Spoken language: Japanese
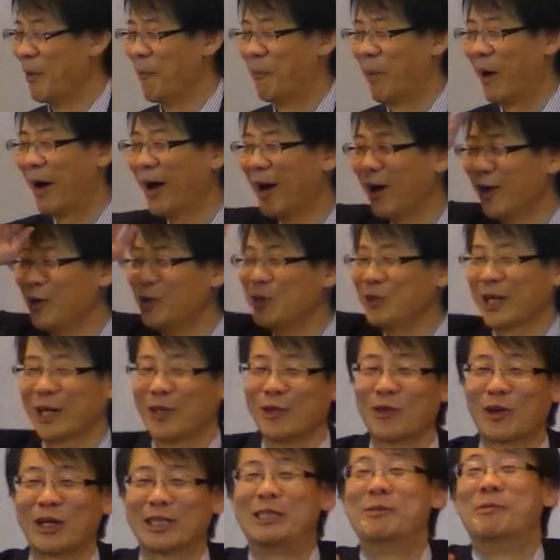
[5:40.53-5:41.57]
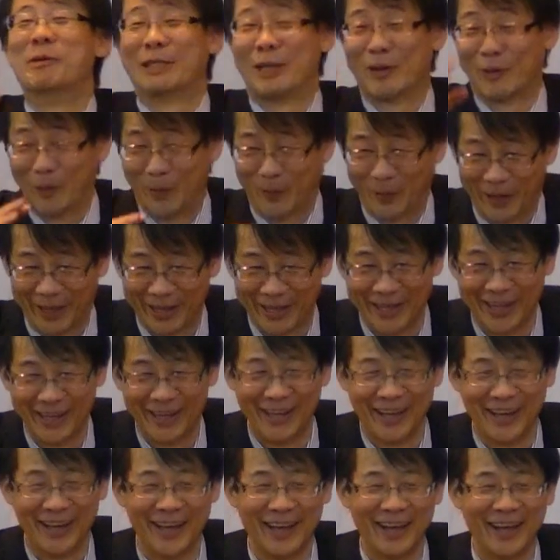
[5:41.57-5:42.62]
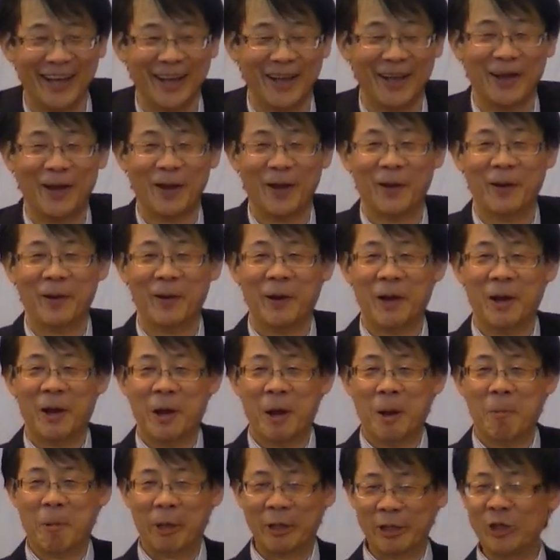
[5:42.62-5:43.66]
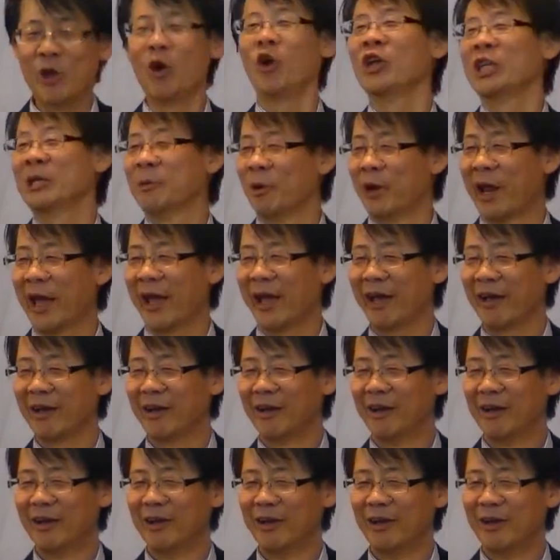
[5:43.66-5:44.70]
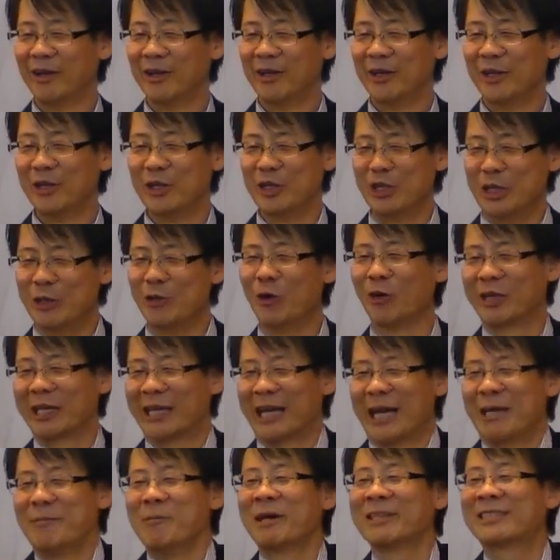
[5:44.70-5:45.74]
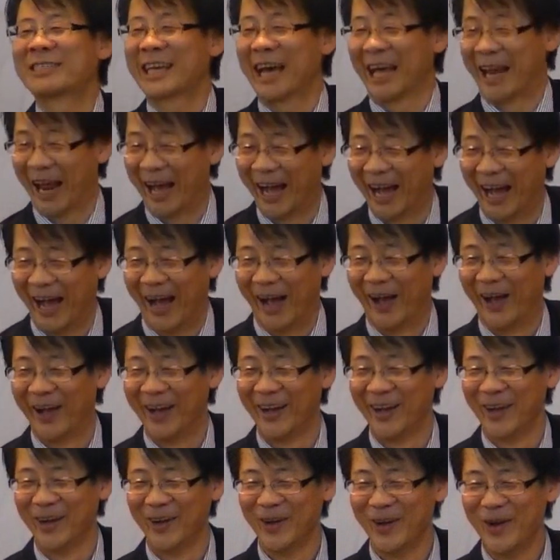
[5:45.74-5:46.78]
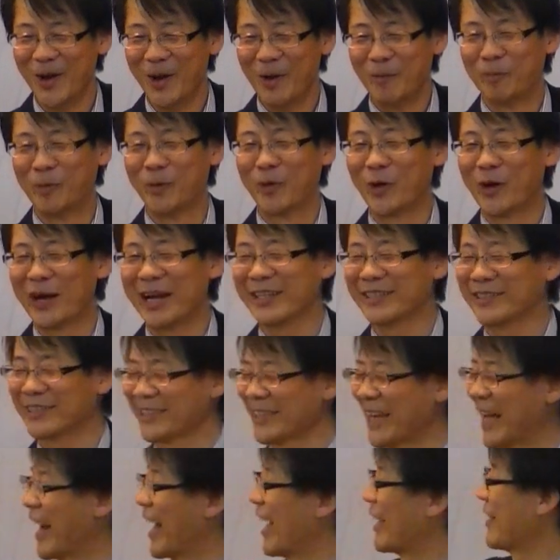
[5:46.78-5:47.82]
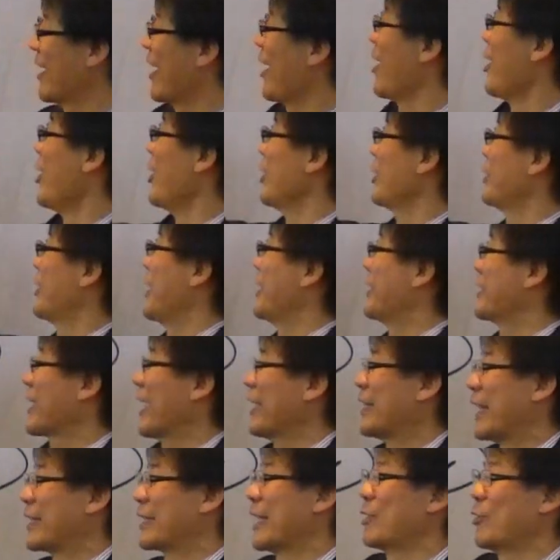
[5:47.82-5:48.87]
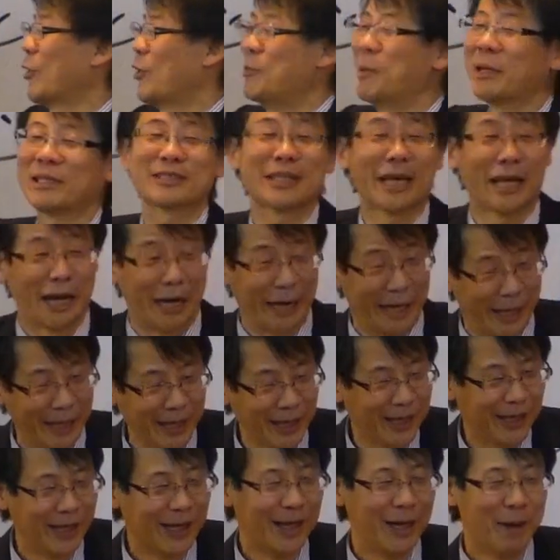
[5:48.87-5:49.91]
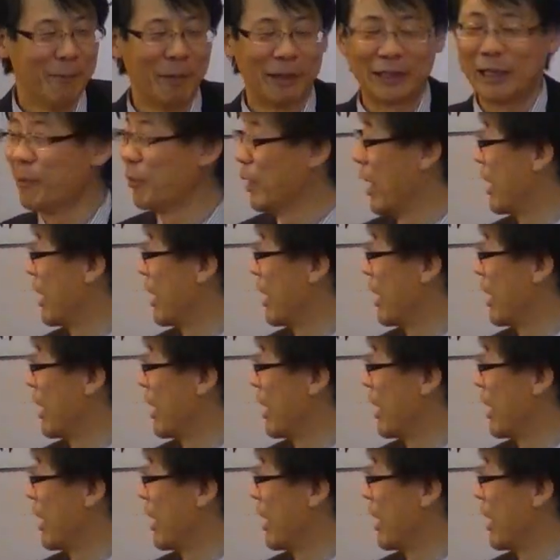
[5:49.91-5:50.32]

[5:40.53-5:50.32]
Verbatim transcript: パー言うたかどうか知りませんこれはまあ日本にもね猪木がいますからプロレスラーで政治家になった人いますからねまあ、で